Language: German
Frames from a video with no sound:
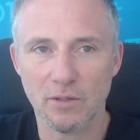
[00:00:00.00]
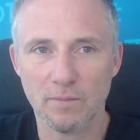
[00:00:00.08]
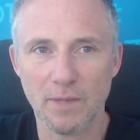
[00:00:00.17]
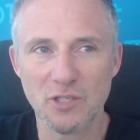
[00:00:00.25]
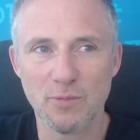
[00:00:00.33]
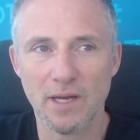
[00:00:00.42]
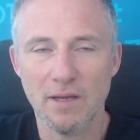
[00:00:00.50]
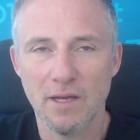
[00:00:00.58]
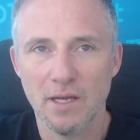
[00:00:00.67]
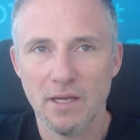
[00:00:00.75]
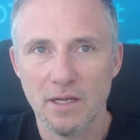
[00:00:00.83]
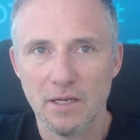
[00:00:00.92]
Und manchmal
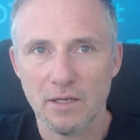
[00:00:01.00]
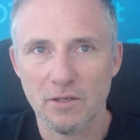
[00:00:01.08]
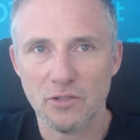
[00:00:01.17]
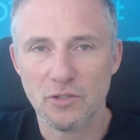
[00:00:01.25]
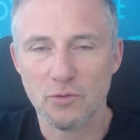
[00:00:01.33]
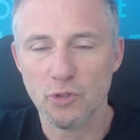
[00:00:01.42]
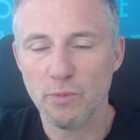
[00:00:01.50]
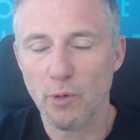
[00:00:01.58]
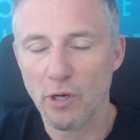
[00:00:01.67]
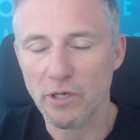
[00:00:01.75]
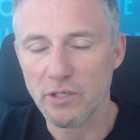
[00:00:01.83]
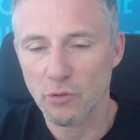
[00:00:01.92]
tue ich
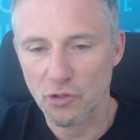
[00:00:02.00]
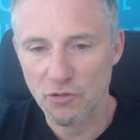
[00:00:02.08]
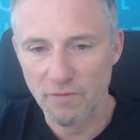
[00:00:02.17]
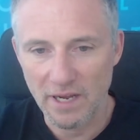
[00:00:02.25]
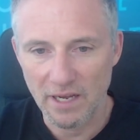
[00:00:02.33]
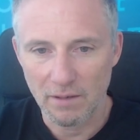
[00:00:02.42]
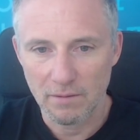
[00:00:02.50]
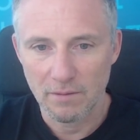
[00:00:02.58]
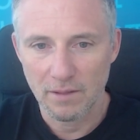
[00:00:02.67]
mir heute noch schwer,